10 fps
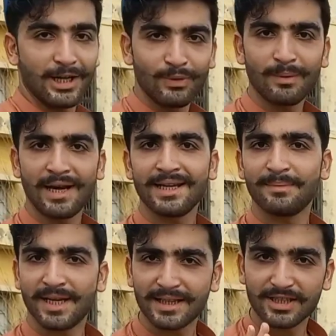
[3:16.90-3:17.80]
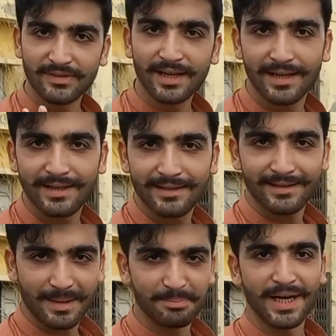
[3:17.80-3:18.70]
अनवर भाई ने मेरे तस्वीरें ले ली
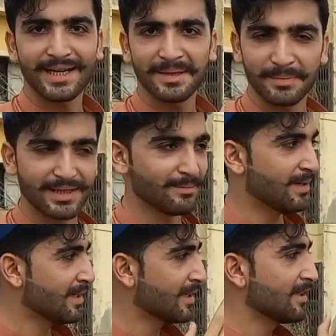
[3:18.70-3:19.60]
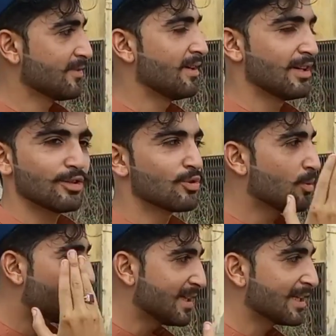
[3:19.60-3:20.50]
अब बारी है मेरी मेन की तस्वीर लेता
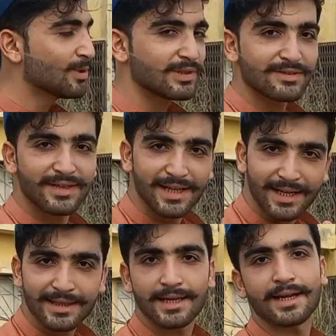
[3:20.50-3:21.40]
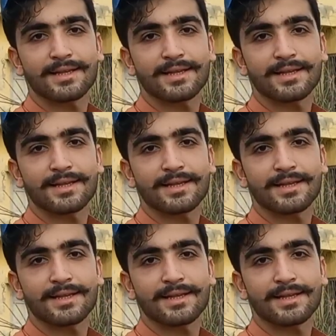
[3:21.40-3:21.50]
उनको बताता हूँ तस्वीरें लेते